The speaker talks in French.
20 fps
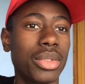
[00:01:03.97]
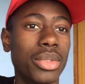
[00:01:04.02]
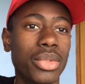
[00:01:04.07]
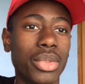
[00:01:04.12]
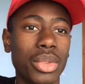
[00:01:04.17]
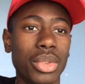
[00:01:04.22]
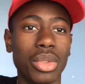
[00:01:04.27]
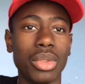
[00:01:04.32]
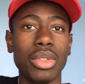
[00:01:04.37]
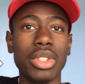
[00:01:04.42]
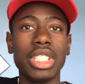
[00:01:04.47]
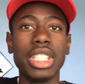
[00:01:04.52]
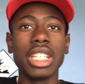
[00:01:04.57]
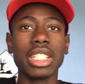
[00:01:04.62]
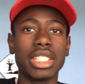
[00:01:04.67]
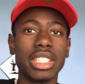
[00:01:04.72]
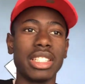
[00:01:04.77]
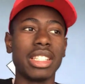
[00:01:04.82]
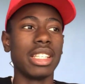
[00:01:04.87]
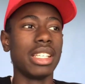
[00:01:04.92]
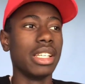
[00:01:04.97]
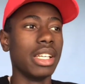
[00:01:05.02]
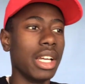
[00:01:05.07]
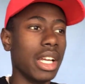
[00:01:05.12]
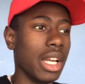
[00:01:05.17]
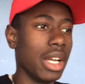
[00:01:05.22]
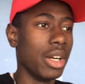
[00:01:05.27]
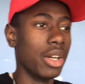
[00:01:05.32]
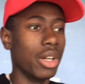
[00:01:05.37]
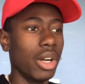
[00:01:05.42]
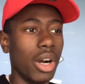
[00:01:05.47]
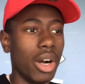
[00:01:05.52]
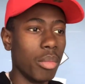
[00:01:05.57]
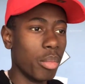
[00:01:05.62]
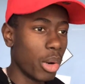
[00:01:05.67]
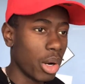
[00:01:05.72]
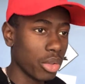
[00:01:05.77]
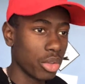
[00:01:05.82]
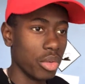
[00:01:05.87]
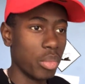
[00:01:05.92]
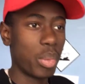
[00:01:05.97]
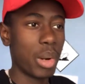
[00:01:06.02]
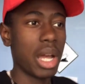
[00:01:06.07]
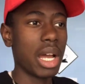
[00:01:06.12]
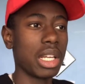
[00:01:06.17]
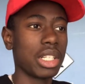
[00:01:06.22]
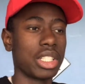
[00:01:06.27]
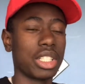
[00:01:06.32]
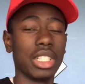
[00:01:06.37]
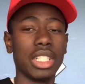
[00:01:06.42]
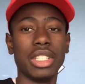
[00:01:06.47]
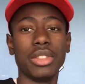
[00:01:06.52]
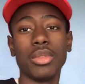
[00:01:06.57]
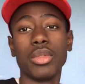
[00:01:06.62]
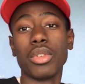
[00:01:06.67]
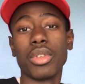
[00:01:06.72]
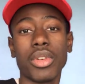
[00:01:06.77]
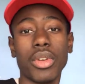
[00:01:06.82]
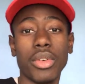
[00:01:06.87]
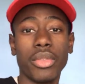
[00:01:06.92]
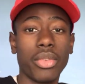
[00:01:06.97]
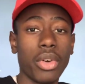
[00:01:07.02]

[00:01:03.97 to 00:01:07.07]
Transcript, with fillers: faut, se le dire j'étais euh, en bord de plage et donc euh,